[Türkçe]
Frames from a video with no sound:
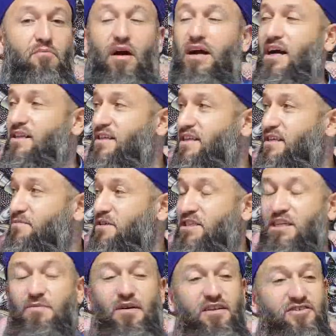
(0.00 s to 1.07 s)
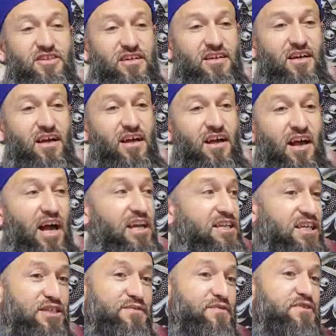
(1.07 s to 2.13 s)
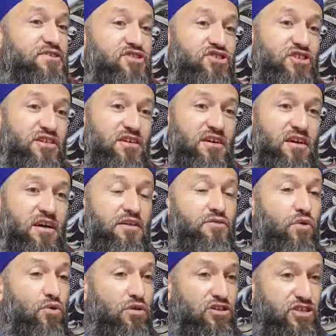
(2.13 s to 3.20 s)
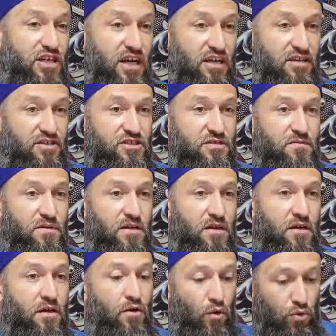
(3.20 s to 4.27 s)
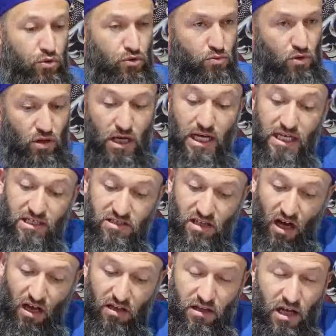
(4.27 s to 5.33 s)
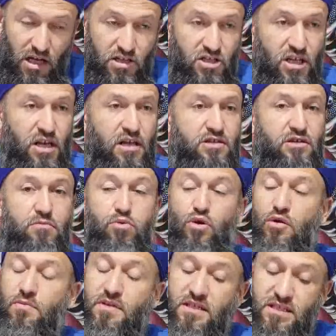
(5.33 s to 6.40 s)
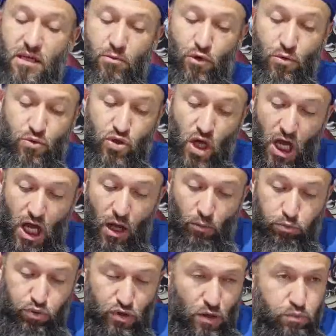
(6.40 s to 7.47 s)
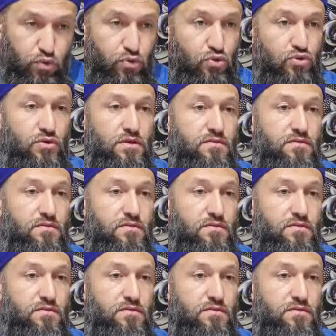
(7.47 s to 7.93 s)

Bakkaldan ekmeği kim alacak? Herkes fırıncı. E ne olacak kardeşim? Olur mu? İşte Allah Celle Celle böyle bir nizam koymuş. Bu da budur.